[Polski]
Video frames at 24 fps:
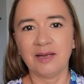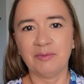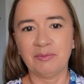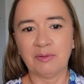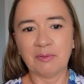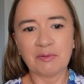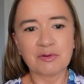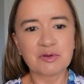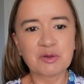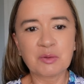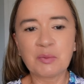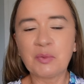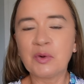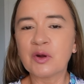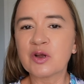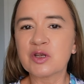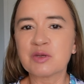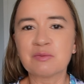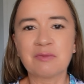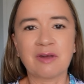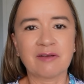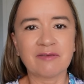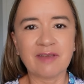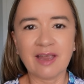po prostu
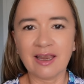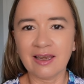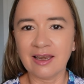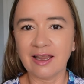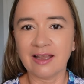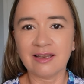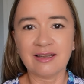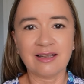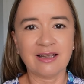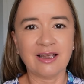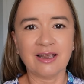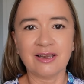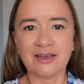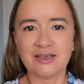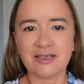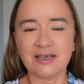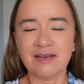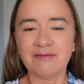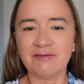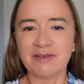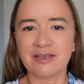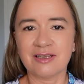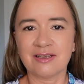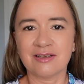porozmawiania na jakieś
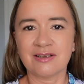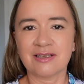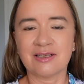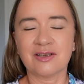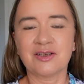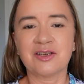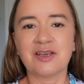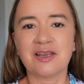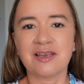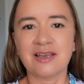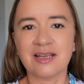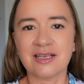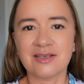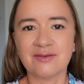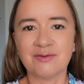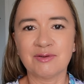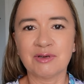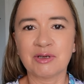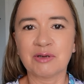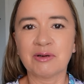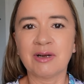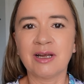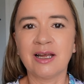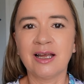nawet codzienne,
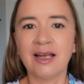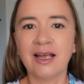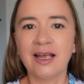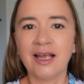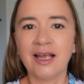zwykłe,